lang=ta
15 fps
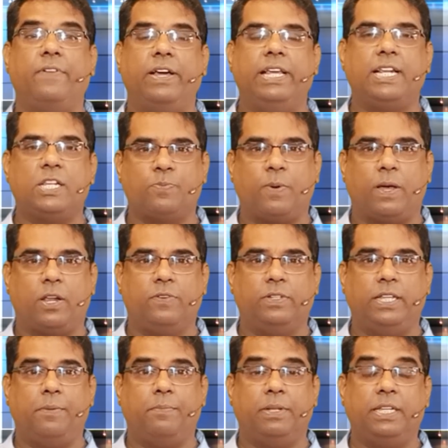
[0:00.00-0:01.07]
வைரஸ்
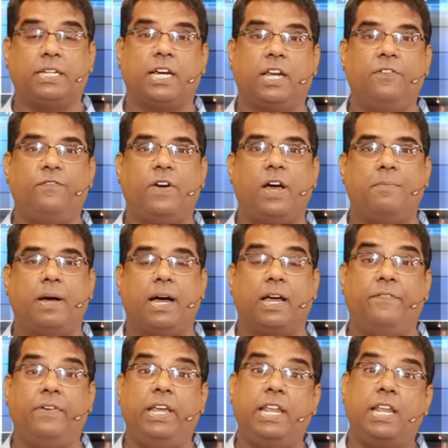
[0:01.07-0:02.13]
பரவுது என்பது கன்ஃபார்ம்
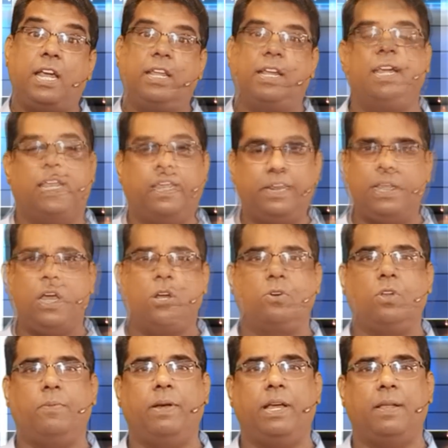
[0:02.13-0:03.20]
மூலமாக வெளிநாடுகளில் இப்பதான்
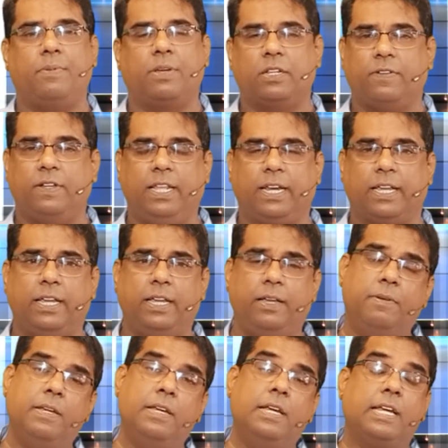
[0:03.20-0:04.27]
அக்டோபர்ல நமக்கு இது வந்திருக்கு
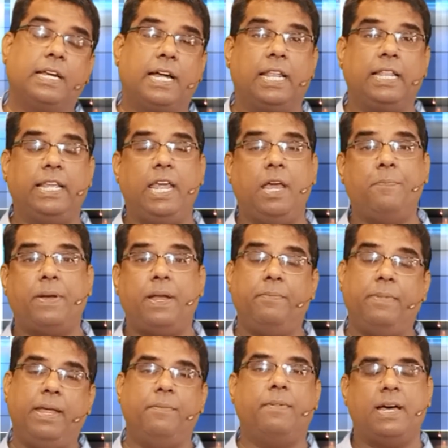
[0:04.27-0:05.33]
கடந்த ஏப்ரல்
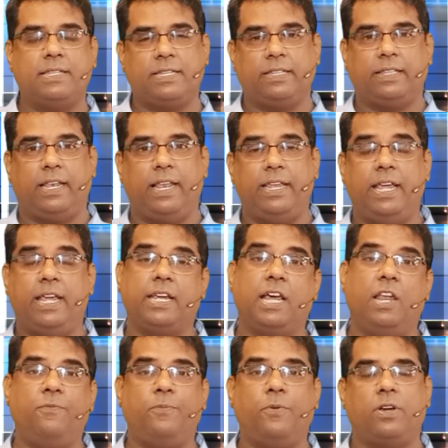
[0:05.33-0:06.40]
மே மாசத்திலேயே
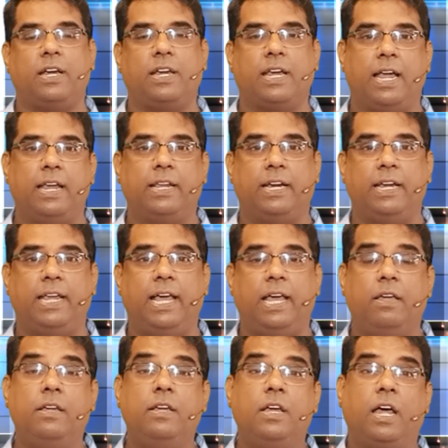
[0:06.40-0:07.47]
கல்ஃப் போன்ற நாடுகளில்
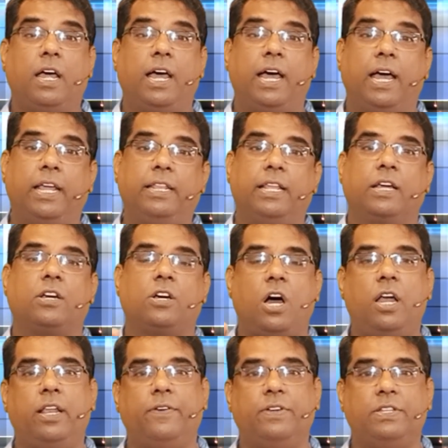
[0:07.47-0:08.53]
இந்த
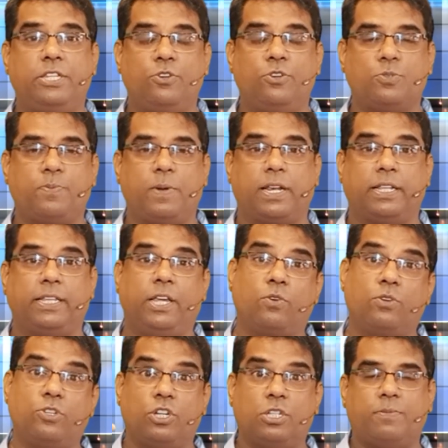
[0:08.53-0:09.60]
கார்டை வச்சு யூஸ் பண்ணுறதையே
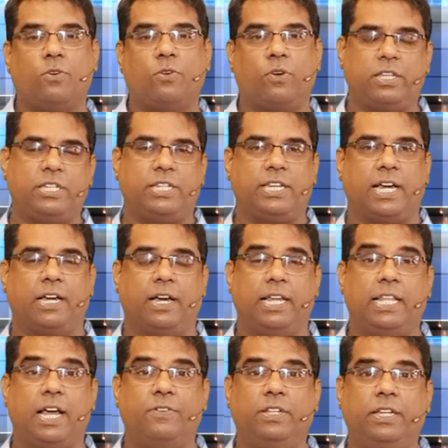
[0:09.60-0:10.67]
கொஞ்சம் கொஞ்சமாக குறைச்சிட்டாங்க
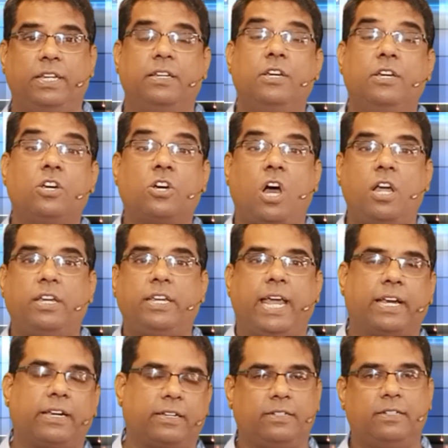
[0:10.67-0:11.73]
அதாவது
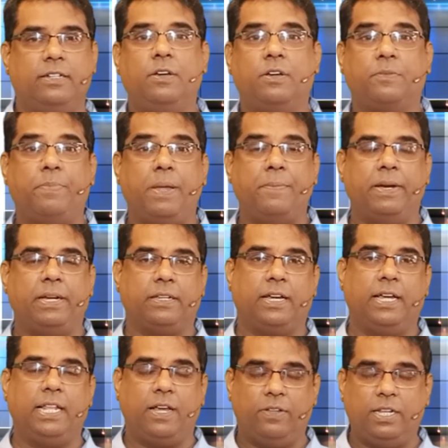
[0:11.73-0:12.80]
கான்டாக்ட் பேமெண்ட்
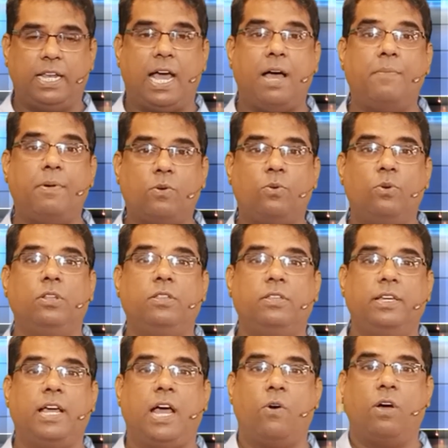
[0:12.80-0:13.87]
அதாவது நாம் கொடுத்து
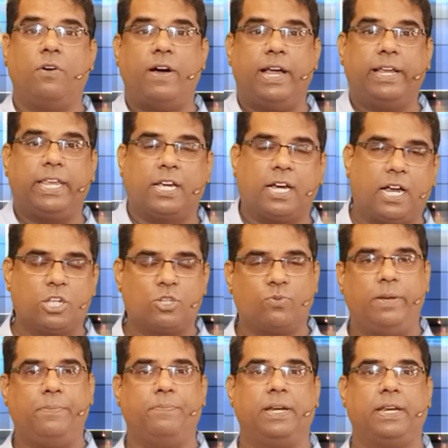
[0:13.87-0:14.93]
அவங்க வாங்கி கார்டை
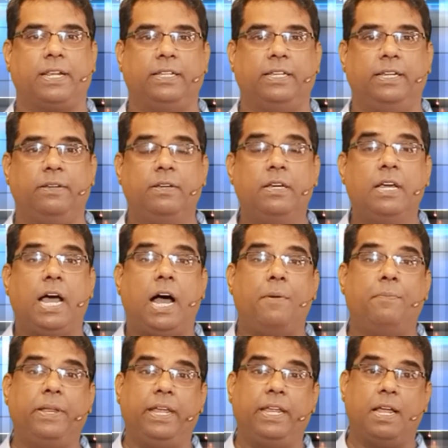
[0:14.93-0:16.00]
ஸ்வைப் பண்ணுறது
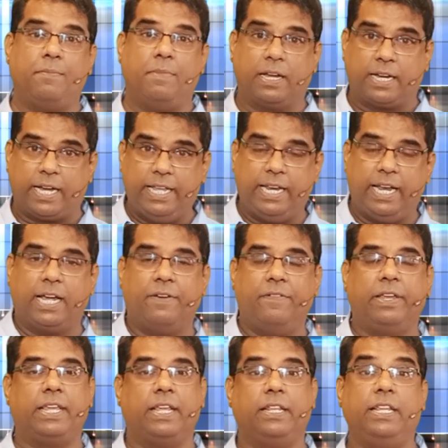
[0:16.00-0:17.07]
அப்படி நம்ம கைரேகை
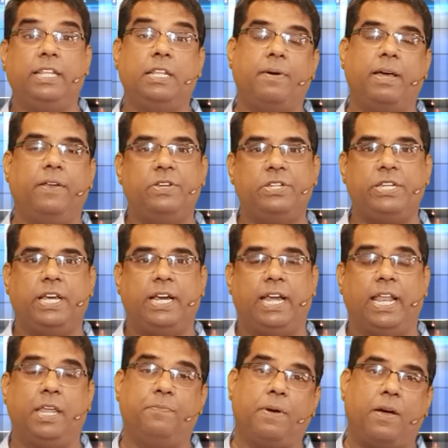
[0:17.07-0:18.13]
வைக்கிறது இந்த மாதிரி
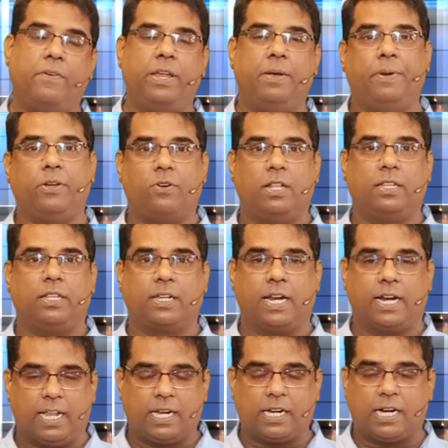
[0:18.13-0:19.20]
விஷயங்களில் இப்போ அவங்க எப்படி
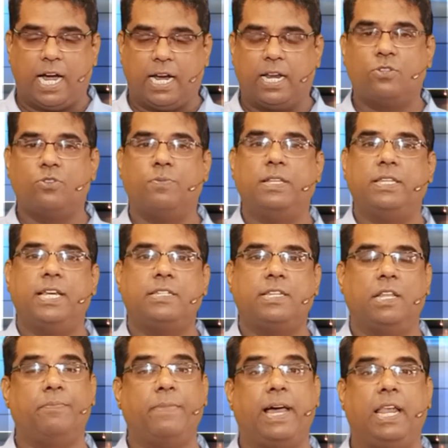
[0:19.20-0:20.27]
கொண்டாந்துருக்காங்கன்னா கார்டை சும்மா ஜஸ்ட்
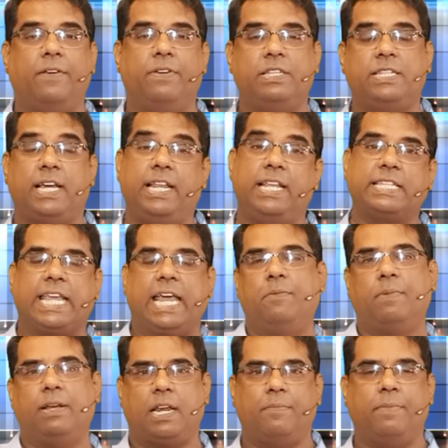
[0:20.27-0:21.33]
அது மேலே வச்சாலே ஸ்கேன்
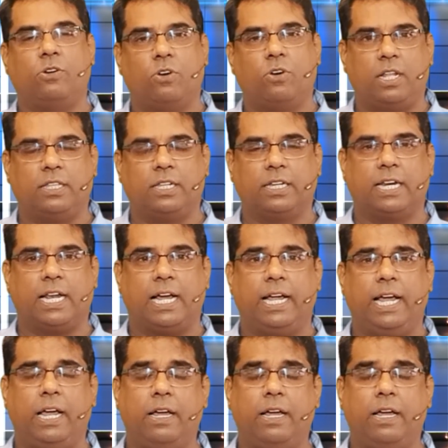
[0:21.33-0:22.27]
பண்ணுற மாதிரி கொண்டாந்துருக்குறாங்க